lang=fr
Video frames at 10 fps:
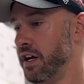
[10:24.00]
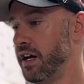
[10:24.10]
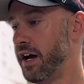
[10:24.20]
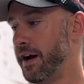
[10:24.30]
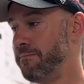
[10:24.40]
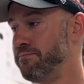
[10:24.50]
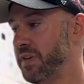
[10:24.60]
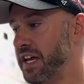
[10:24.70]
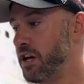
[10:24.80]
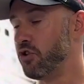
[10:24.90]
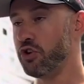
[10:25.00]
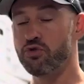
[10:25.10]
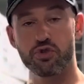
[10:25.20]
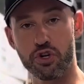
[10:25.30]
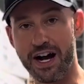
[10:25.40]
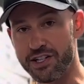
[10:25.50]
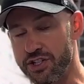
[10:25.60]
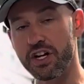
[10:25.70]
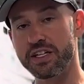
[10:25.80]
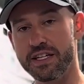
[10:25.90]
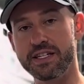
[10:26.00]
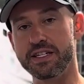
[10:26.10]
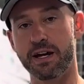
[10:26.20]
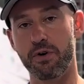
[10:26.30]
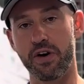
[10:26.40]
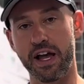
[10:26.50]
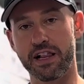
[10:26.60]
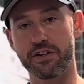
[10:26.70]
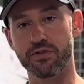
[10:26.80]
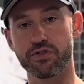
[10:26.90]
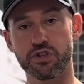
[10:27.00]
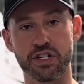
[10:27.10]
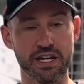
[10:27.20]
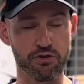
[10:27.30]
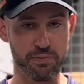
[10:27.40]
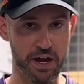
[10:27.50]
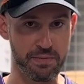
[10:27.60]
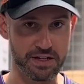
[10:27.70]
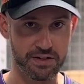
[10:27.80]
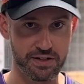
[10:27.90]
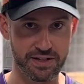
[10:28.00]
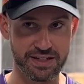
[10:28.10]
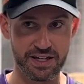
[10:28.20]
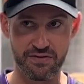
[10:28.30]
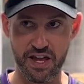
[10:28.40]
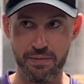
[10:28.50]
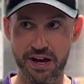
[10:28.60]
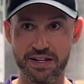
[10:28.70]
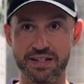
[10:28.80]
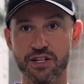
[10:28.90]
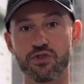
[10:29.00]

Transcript: Euh, et on a tout ça en stock ici à Montréal. Donc, ce que ça nous permet, ça, c'est évidemment, c'est